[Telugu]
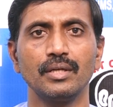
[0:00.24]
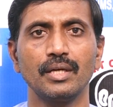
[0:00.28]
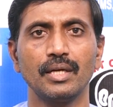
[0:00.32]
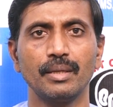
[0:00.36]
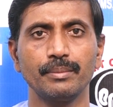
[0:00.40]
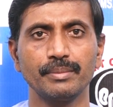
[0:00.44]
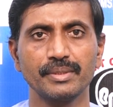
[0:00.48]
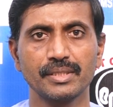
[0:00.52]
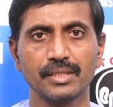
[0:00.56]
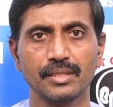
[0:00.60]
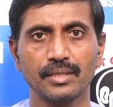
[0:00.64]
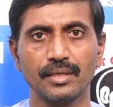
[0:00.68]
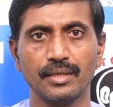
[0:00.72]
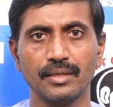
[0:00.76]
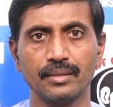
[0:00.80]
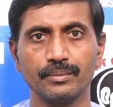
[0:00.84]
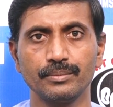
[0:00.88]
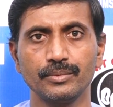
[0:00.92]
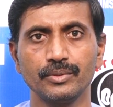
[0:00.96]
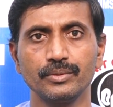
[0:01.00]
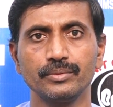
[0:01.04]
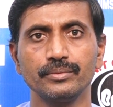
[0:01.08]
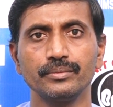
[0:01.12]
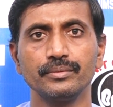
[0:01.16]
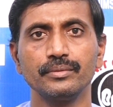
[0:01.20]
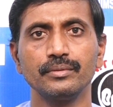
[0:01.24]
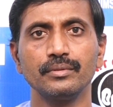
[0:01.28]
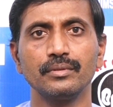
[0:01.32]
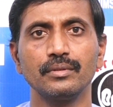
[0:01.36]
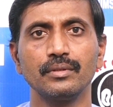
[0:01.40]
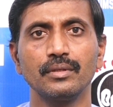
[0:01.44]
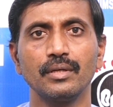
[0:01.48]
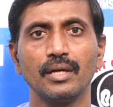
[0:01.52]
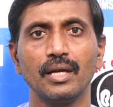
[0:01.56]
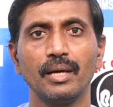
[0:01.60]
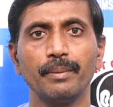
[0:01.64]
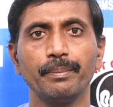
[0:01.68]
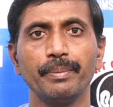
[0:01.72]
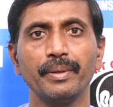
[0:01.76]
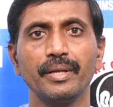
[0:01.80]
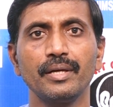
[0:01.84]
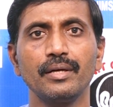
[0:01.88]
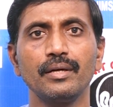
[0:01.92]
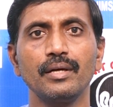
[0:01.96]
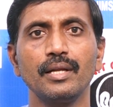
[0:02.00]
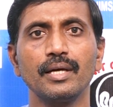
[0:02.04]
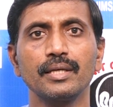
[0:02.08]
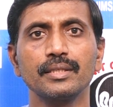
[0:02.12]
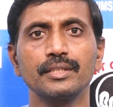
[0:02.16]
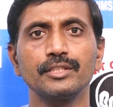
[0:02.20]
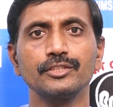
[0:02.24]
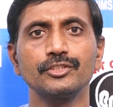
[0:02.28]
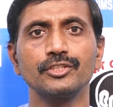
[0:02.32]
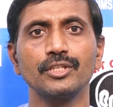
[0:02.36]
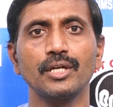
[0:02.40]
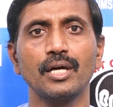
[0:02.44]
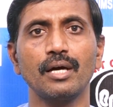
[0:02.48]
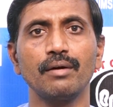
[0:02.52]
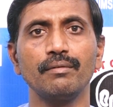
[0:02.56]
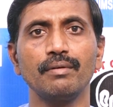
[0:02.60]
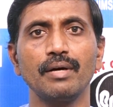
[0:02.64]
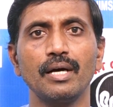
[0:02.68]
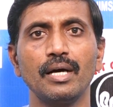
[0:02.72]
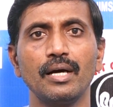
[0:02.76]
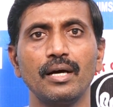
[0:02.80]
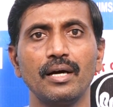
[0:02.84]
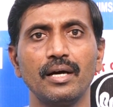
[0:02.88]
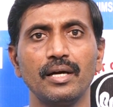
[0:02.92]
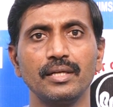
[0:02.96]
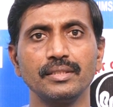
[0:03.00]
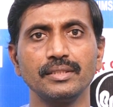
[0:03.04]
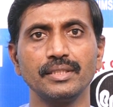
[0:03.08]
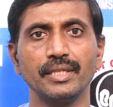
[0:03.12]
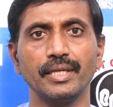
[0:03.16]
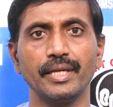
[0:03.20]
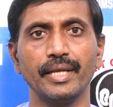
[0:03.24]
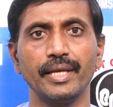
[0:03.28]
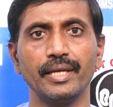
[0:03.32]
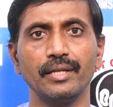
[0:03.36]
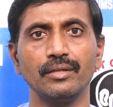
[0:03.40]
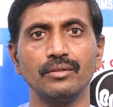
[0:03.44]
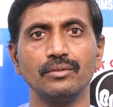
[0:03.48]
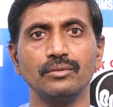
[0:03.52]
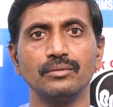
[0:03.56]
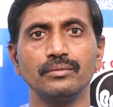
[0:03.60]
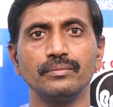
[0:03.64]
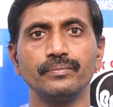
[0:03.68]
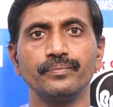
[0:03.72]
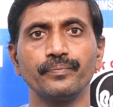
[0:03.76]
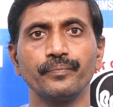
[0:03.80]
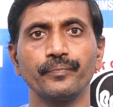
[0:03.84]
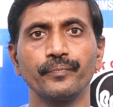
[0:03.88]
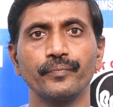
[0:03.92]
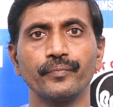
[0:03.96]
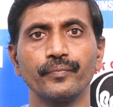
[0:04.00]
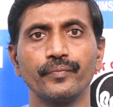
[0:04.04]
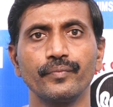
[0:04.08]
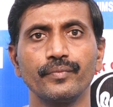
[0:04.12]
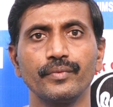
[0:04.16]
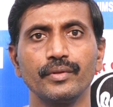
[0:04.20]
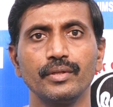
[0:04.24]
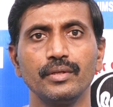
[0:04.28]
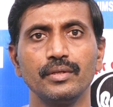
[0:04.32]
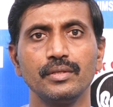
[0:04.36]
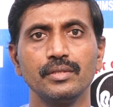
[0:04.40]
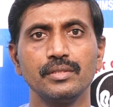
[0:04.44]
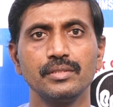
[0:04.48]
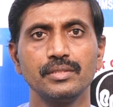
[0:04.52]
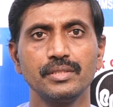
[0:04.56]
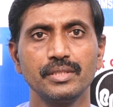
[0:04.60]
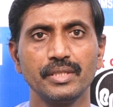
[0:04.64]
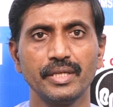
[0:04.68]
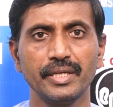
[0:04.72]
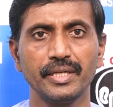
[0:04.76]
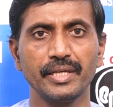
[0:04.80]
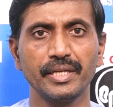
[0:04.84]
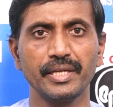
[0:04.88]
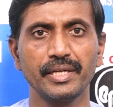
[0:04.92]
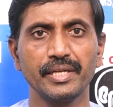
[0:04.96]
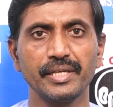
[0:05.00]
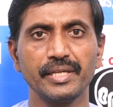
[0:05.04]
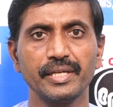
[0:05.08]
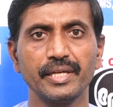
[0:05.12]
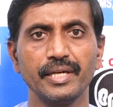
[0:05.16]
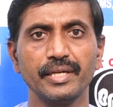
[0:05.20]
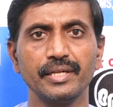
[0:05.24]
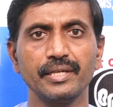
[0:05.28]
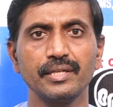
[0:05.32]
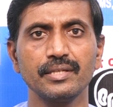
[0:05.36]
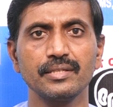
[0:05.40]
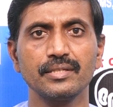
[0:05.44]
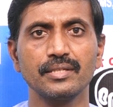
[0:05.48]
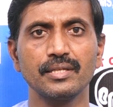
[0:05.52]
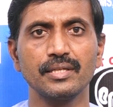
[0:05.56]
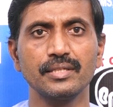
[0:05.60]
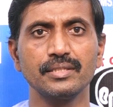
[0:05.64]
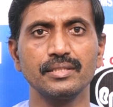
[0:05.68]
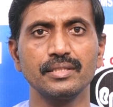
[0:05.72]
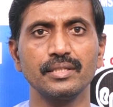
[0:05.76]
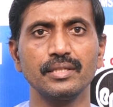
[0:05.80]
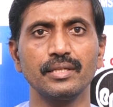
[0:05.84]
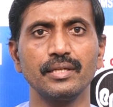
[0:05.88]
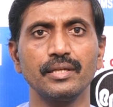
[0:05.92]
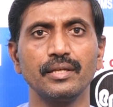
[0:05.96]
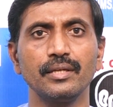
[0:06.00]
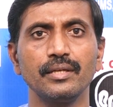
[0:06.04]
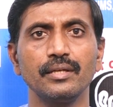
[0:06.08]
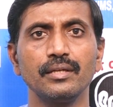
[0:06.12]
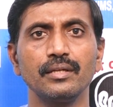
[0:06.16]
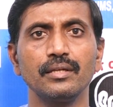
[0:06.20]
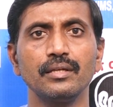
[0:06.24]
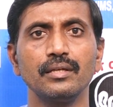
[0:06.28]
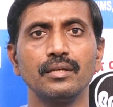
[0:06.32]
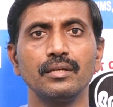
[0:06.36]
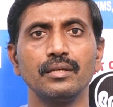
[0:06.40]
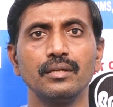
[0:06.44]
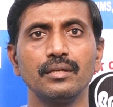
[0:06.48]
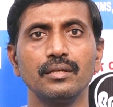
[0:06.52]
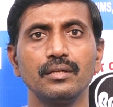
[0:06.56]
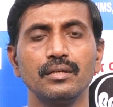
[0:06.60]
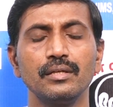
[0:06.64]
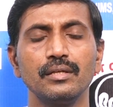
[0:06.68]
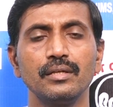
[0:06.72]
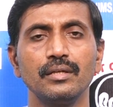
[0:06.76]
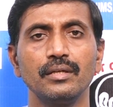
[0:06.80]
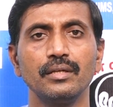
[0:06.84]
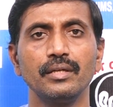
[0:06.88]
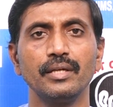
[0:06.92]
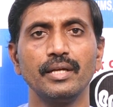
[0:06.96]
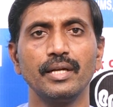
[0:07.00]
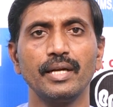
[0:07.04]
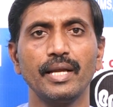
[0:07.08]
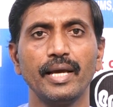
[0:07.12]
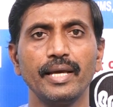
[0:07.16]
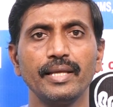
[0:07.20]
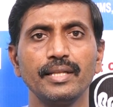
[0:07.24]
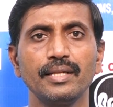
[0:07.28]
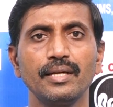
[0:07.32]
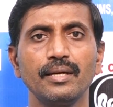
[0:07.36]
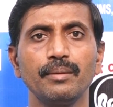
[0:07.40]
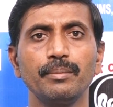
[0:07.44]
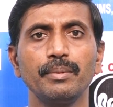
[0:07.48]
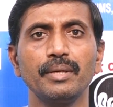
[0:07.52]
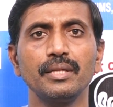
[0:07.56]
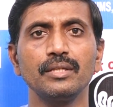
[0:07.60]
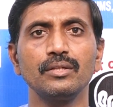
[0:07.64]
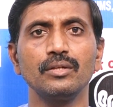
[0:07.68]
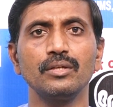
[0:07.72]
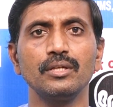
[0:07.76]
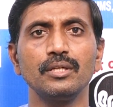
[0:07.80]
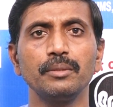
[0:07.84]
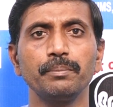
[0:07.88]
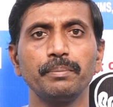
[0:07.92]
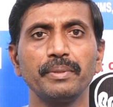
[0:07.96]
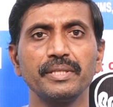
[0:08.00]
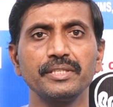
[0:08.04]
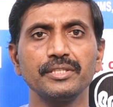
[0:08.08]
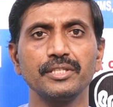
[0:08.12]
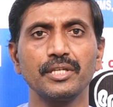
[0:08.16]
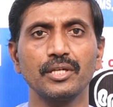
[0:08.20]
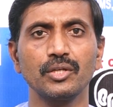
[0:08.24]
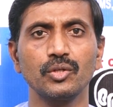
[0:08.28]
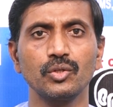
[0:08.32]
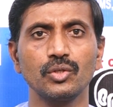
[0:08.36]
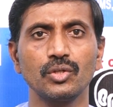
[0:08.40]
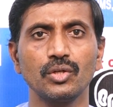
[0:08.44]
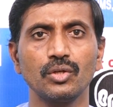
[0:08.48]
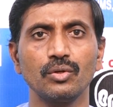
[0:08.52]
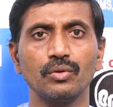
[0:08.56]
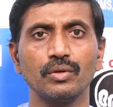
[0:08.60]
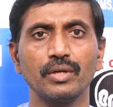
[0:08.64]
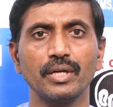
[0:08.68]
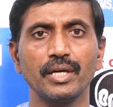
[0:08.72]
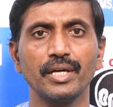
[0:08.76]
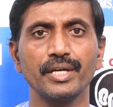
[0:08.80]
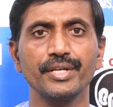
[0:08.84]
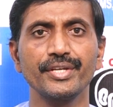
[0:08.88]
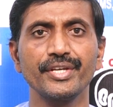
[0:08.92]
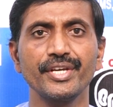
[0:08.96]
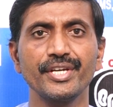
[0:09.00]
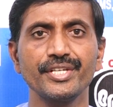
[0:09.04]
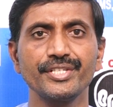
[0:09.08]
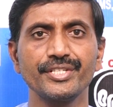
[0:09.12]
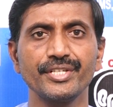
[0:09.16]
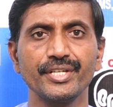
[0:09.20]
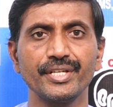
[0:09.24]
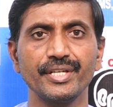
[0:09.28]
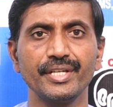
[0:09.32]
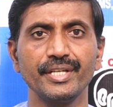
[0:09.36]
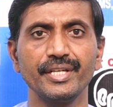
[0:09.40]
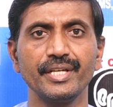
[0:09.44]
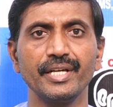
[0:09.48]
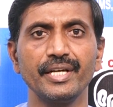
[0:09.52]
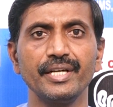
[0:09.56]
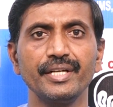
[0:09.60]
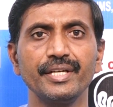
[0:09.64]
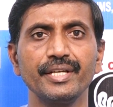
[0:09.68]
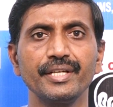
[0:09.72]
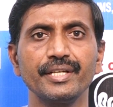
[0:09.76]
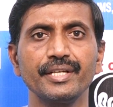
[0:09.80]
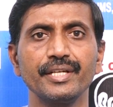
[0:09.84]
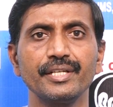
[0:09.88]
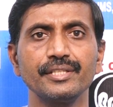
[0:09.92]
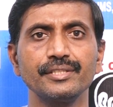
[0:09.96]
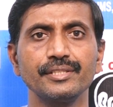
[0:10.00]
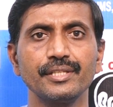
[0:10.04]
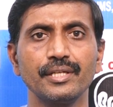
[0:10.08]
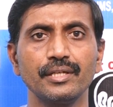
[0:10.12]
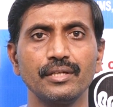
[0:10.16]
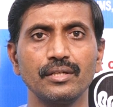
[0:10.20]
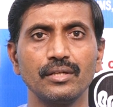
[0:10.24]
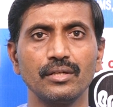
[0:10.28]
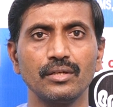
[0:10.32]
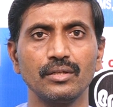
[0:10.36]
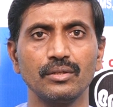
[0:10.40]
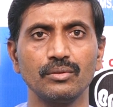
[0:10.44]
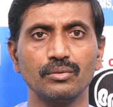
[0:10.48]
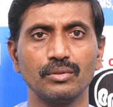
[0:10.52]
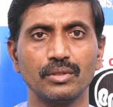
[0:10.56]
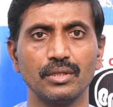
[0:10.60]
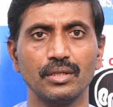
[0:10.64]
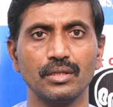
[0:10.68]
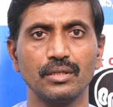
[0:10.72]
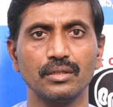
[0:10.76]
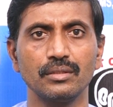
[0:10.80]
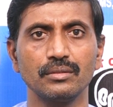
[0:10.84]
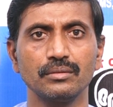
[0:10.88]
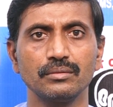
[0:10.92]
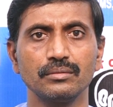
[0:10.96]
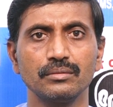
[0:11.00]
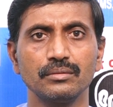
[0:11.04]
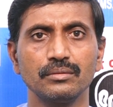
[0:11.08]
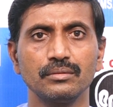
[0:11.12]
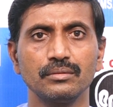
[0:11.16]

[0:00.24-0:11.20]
నమస్కారము నా పేరు డాక్టర్ చావా ఆంజనేయులు సీనియర్ ఈఎన్టీ e సర్జన్ని నేను హైదరాబాద్లోని పంజాగొట్లో ఉన్న ఏషియన్ ఈఎన్టీ e కేర్ సెంటర్లో ఉన్నాను